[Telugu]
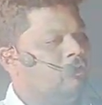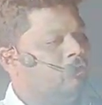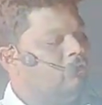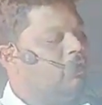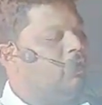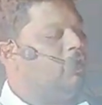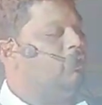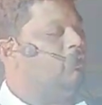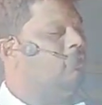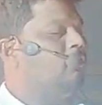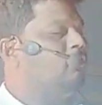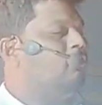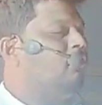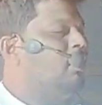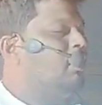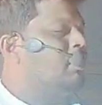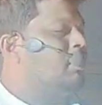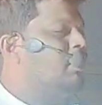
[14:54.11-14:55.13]
ఎవడైతే
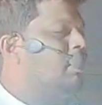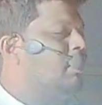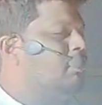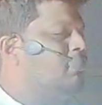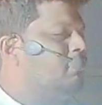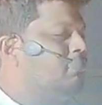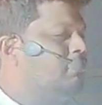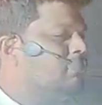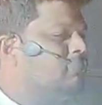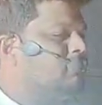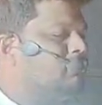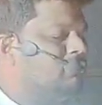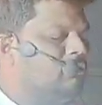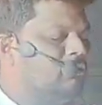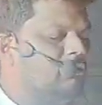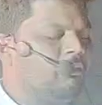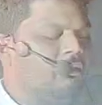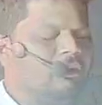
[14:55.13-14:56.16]
వాక్యాన్ని
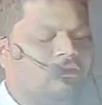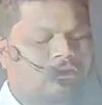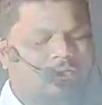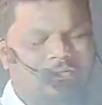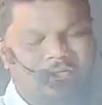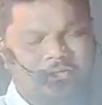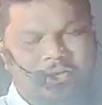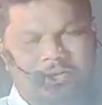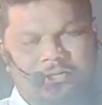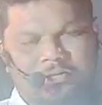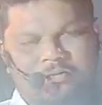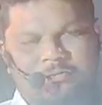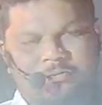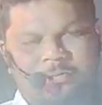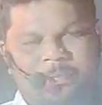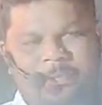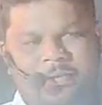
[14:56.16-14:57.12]
పట్టుకొని బ్రతుకుతాడో